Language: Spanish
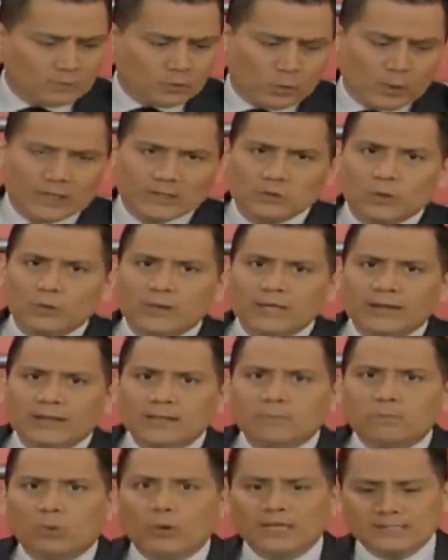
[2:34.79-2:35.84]
cuatro días
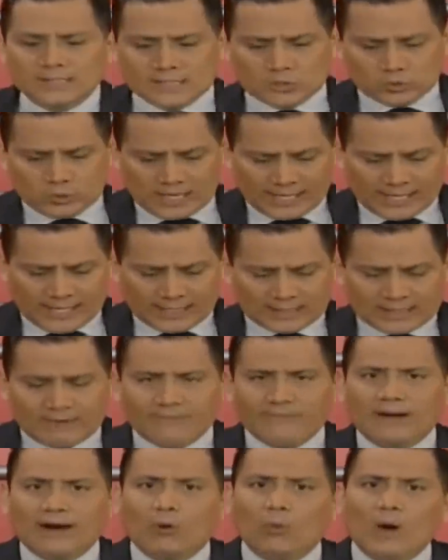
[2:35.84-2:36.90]
después es una carta
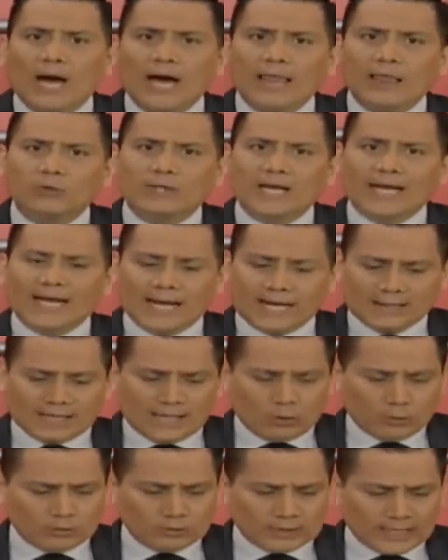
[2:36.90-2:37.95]
fraguada, una carta
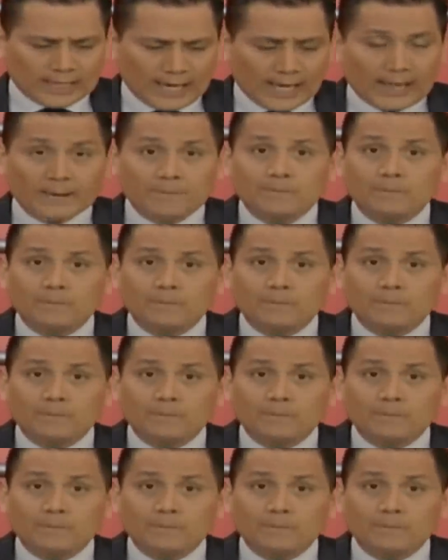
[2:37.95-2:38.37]
adulterada.